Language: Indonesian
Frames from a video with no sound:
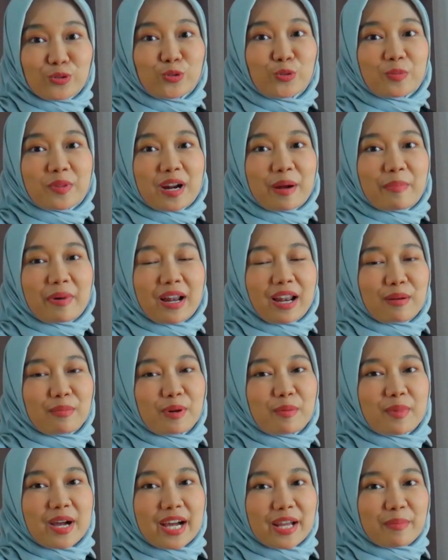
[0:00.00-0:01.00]
berapa lama
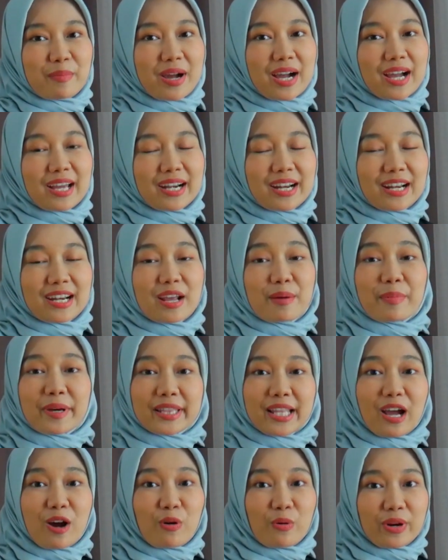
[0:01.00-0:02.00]
bahan makanan dapat
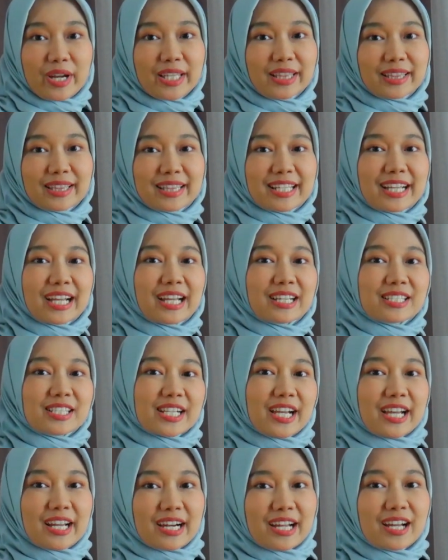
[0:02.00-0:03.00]
awet dengan
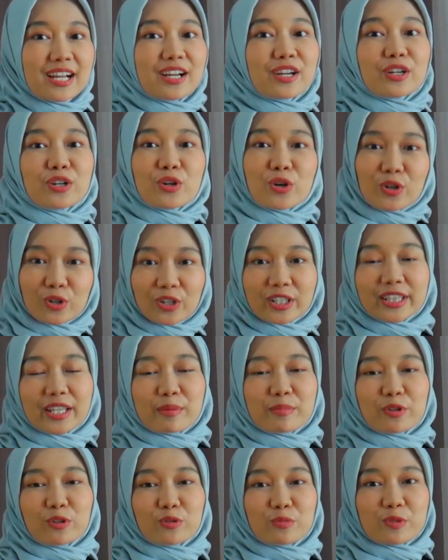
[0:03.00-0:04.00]
cara download tabel
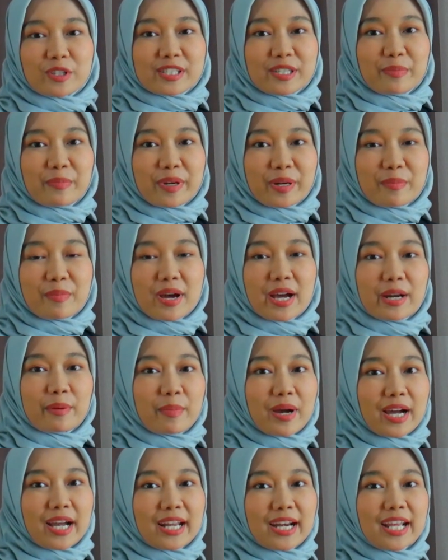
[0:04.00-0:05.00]
umur simpan bahan
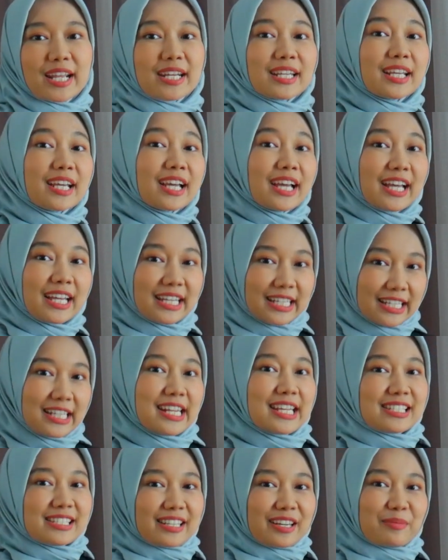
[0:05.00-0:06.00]
makanan di
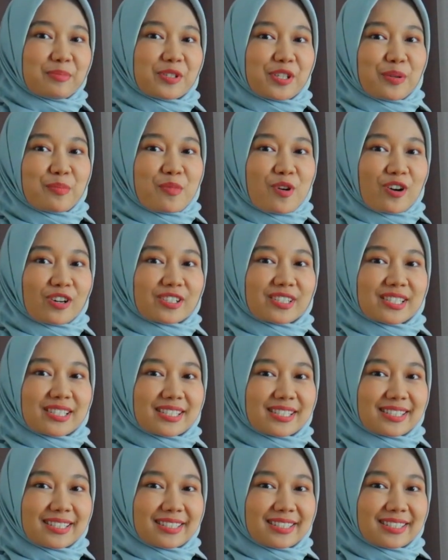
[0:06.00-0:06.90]
description box.